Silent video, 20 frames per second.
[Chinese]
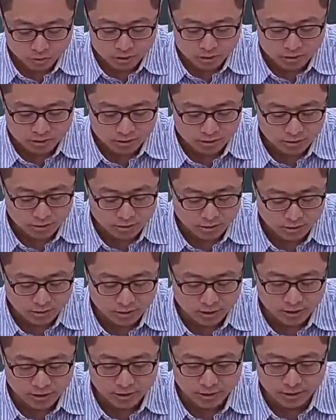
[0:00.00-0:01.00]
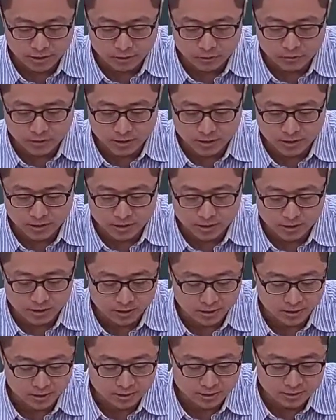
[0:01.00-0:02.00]
或者是呃另外一
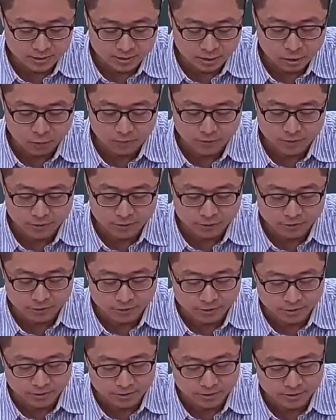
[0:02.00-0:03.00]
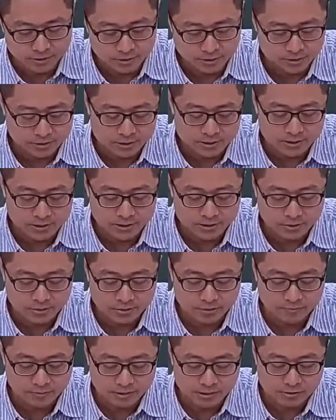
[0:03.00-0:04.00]
个脚本语言，啊，这
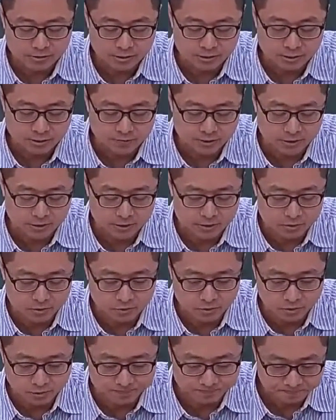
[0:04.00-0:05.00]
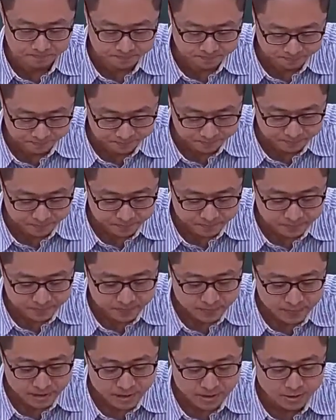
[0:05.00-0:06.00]
些语言比较特别，是说
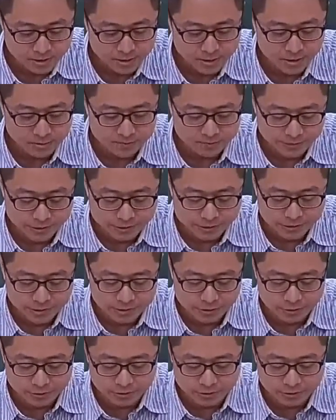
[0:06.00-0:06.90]
标